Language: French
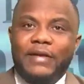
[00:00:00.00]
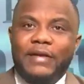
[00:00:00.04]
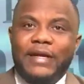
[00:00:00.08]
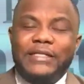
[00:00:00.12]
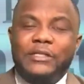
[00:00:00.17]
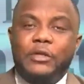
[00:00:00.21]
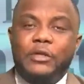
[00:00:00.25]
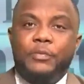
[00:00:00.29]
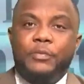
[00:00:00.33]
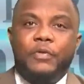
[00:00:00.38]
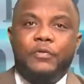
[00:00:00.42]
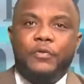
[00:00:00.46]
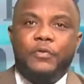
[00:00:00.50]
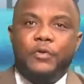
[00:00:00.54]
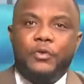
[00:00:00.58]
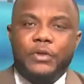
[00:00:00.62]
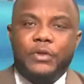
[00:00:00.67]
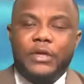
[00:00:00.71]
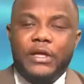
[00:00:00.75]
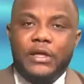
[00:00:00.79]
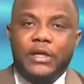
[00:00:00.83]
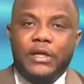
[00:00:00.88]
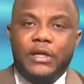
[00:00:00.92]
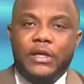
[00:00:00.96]
avec la simple
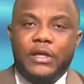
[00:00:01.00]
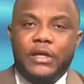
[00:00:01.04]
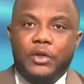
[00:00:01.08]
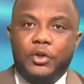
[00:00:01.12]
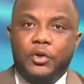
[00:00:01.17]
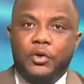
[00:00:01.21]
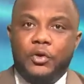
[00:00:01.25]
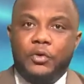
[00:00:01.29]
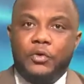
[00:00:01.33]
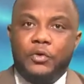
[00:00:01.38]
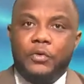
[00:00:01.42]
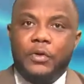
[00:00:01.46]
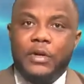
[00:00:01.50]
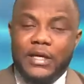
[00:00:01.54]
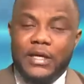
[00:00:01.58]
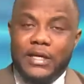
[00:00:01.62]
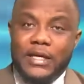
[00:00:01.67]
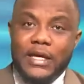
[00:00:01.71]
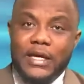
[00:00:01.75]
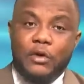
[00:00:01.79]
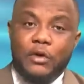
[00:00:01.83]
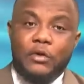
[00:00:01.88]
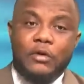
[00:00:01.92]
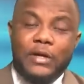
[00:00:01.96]
volonté. Non,
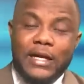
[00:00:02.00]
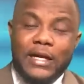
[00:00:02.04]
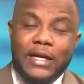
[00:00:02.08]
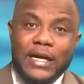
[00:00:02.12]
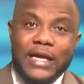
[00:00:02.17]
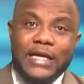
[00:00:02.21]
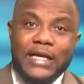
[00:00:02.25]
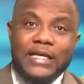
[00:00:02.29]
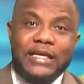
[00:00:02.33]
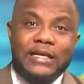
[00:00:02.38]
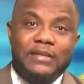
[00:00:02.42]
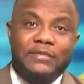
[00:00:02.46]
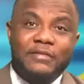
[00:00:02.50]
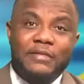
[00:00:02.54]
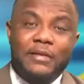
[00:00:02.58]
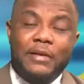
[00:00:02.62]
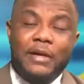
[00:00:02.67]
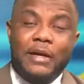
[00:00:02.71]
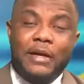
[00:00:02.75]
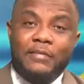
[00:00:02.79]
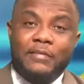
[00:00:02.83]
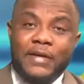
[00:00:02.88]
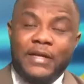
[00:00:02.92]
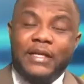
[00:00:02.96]
la guerre, on la gagne
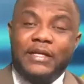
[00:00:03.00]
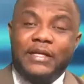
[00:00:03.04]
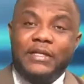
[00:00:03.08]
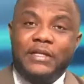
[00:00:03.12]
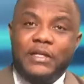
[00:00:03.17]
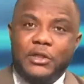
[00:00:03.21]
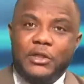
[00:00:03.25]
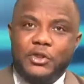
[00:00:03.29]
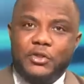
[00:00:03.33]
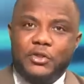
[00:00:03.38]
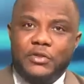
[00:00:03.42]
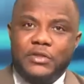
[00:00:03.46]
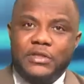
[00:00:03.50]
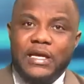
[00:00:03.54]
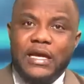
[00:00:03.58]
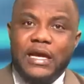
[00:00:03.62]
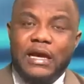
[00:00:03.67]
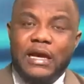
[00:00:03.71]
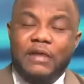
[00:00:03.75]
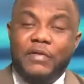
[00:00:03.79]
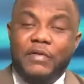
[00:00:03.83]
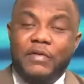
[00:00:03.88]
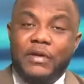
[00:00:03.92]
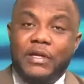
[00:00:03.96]
avec
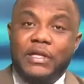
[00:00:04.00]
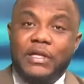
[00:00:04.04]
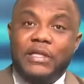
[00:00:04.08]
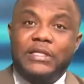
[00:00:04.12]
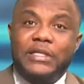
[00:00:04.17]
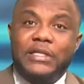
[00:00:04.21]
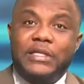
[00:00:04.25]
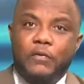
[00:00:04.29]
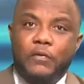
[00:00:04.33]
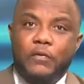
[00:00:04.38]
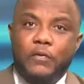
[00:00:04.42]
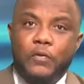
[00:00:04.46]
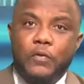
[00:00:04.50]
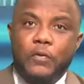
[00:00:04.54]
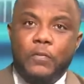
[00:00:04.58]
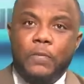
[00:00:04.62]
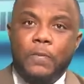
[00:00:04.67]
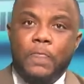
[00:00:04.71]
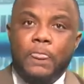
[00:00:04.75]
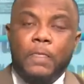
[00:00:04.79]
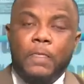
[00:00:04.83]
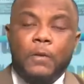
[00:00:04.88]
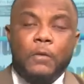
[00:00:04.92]
intelligence, avec les cerveaux.